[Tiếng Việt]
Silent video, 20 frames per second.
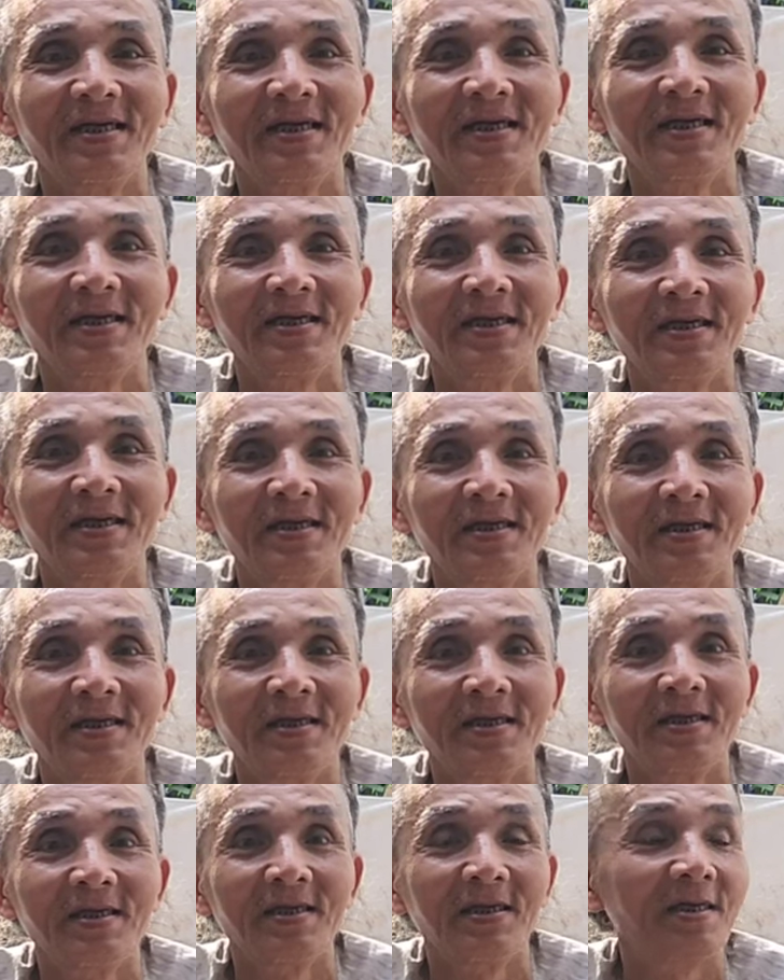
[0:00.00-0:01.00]
chú chỉ không
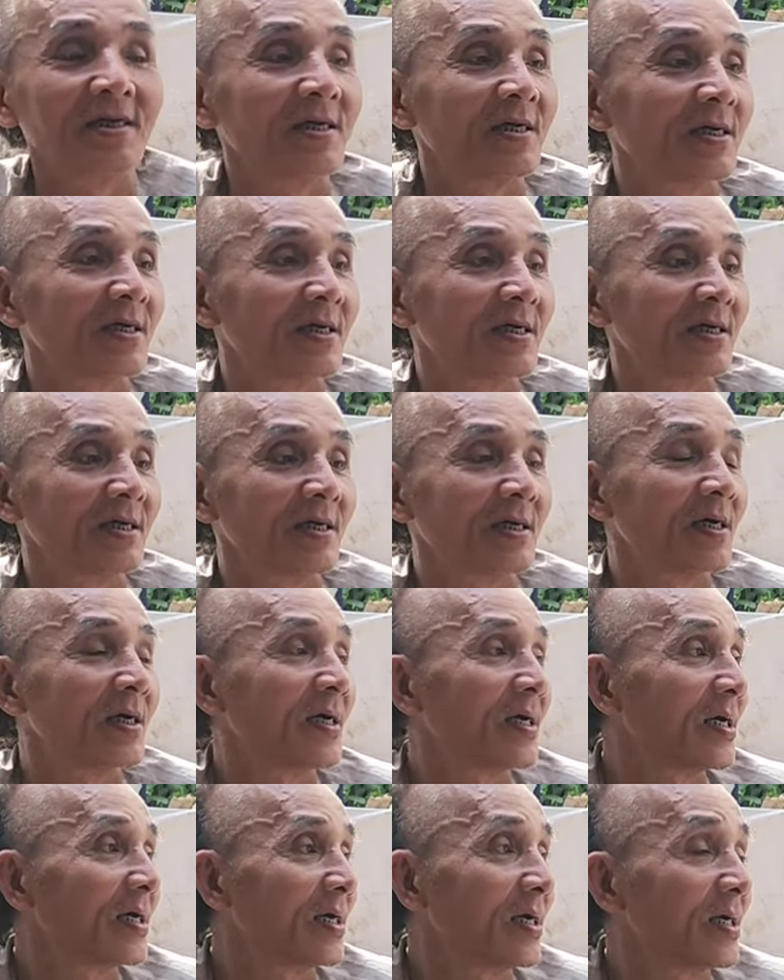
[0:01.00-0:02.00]

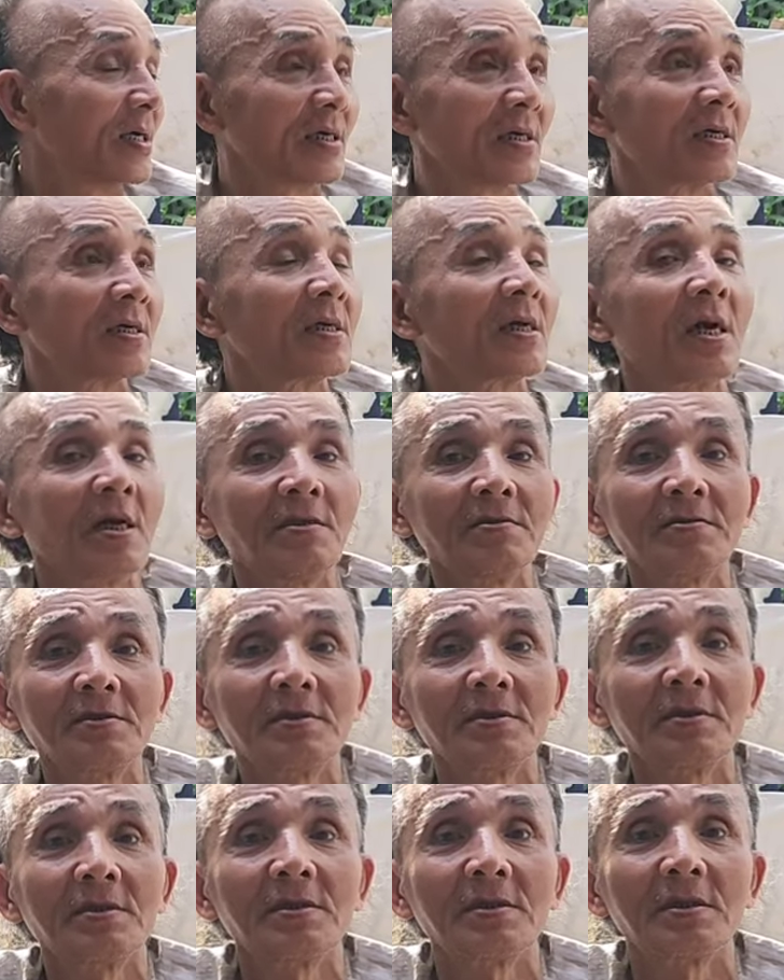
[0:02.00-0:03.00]
à, không
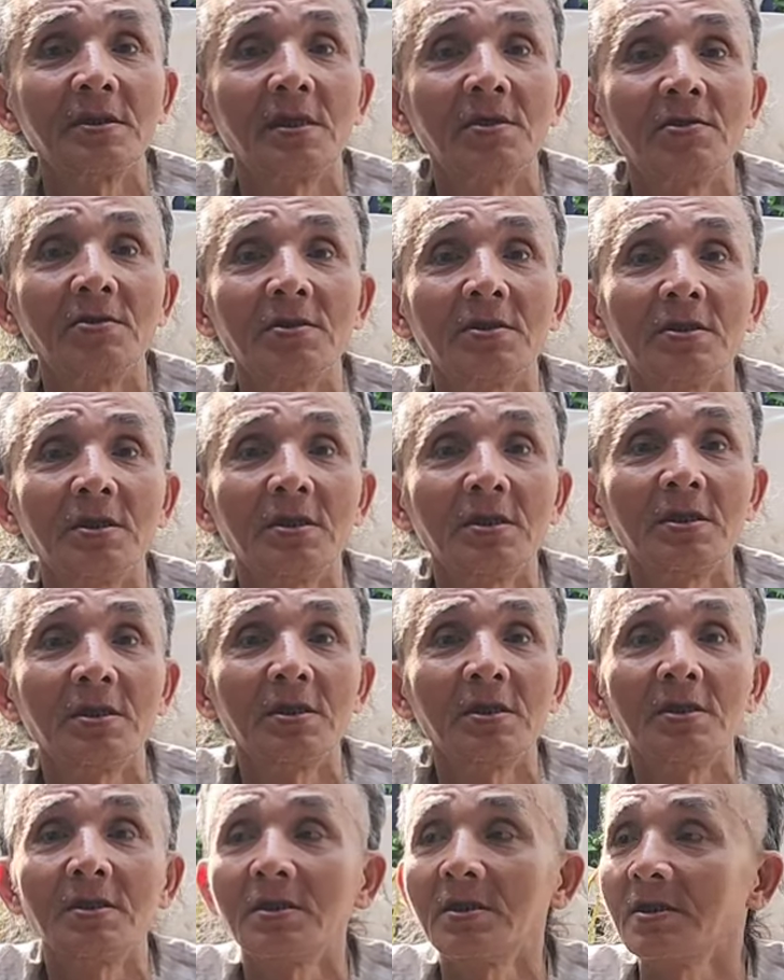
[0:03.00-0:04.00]
đâu
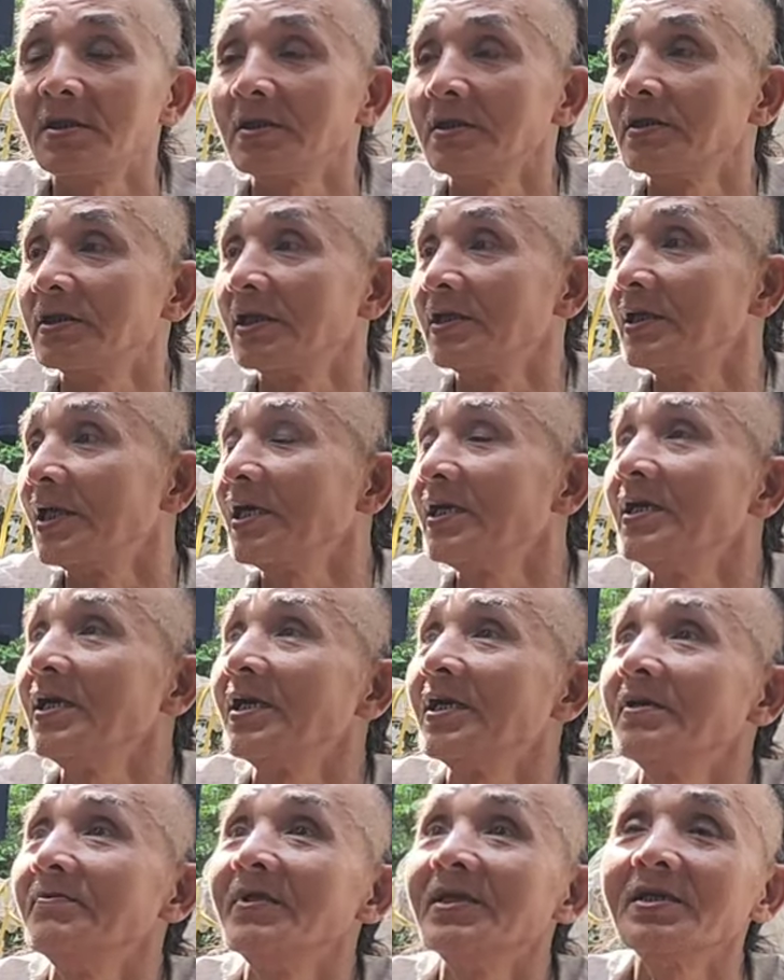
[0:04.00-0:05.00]
ờ, nhìn thấy
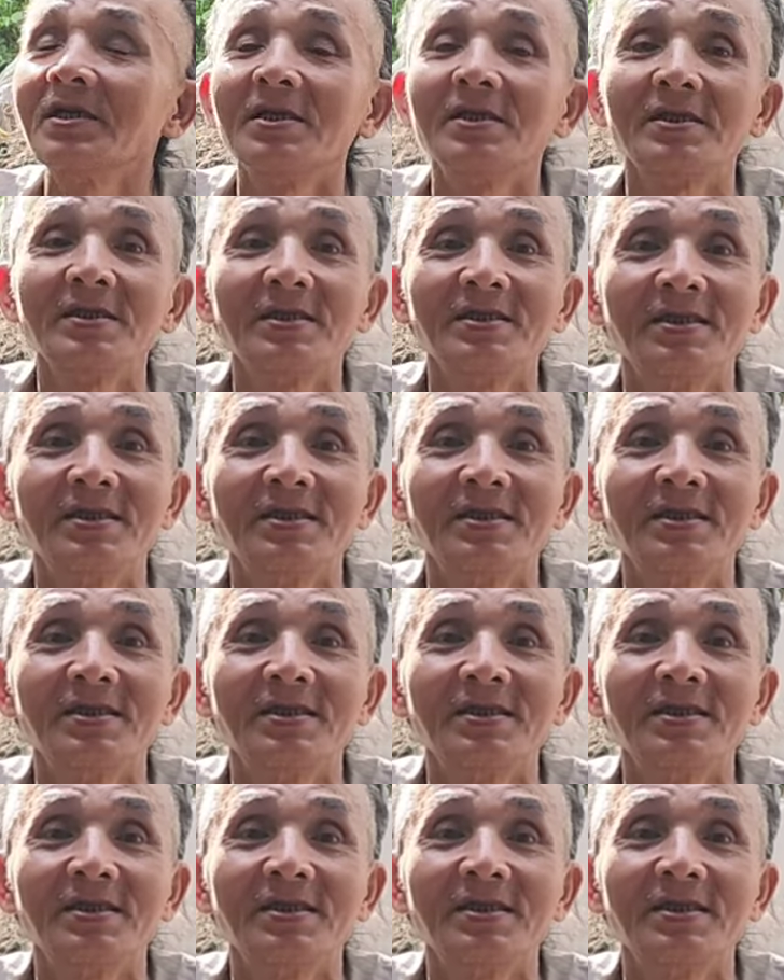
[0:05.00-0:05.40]
là biết rồi